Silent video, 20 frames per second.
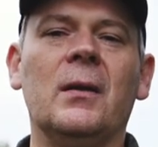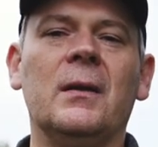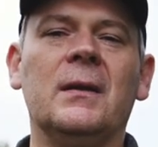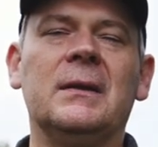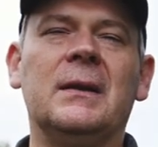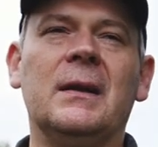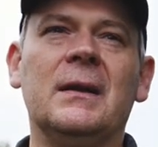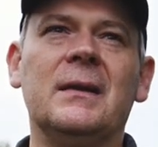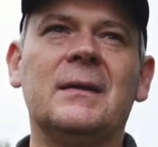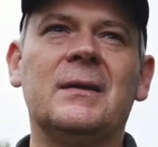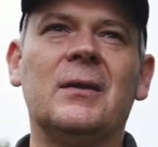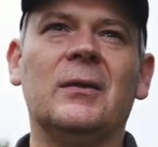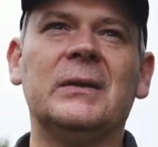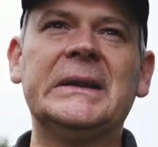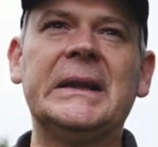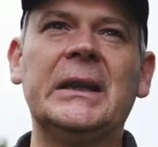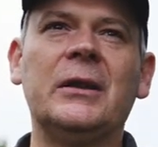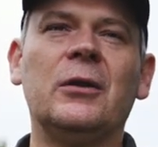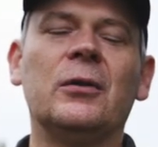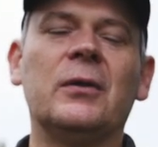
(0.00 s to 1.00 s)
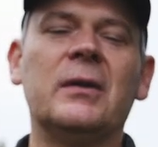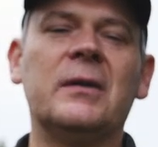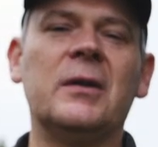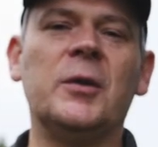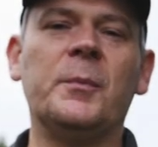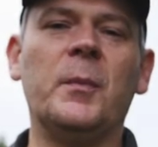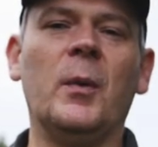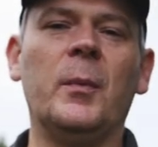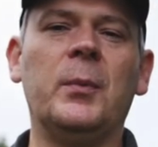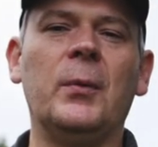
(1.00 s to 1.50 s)
jest ostatnio
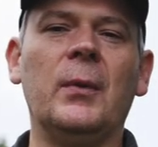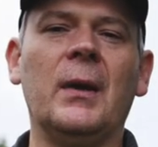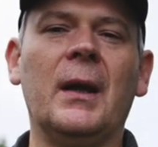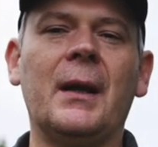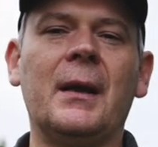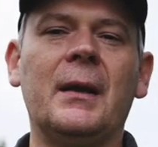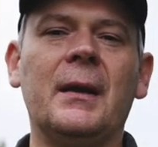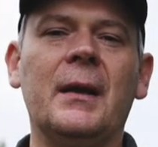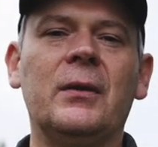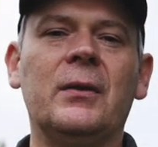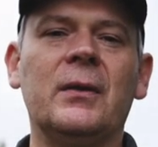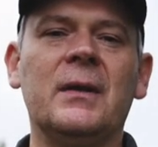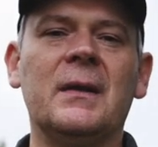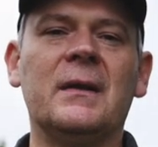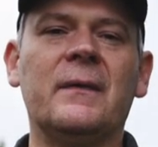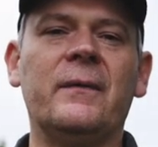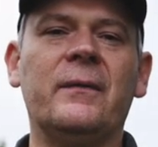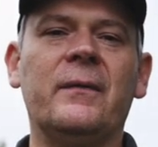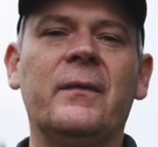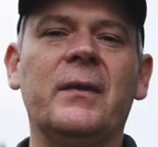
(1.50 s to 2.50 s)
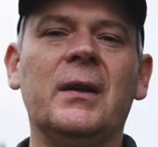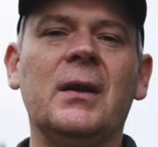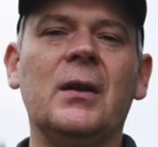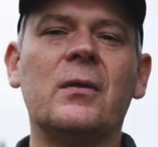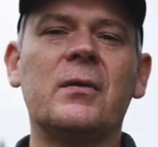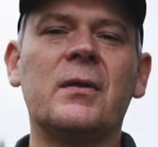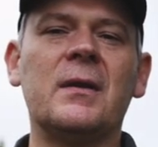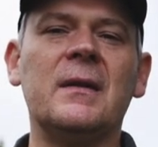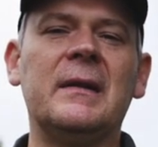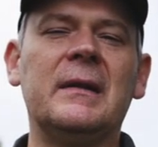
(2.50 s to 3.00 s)
dosyć popularne, to jest
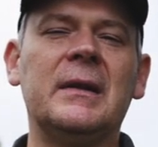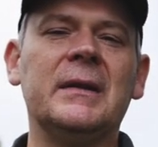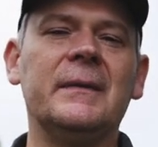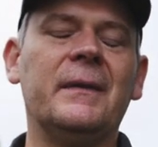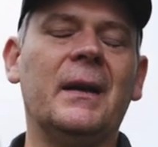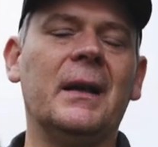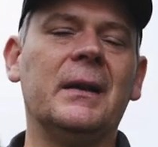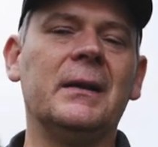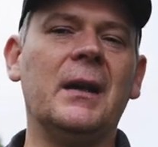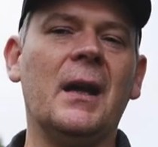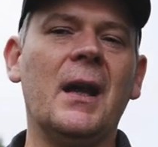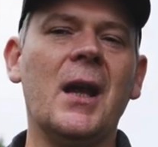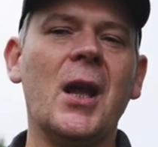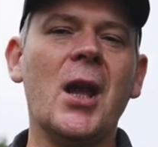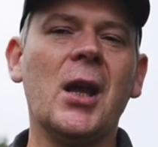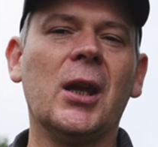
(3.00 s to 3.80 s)
wykorzystywanie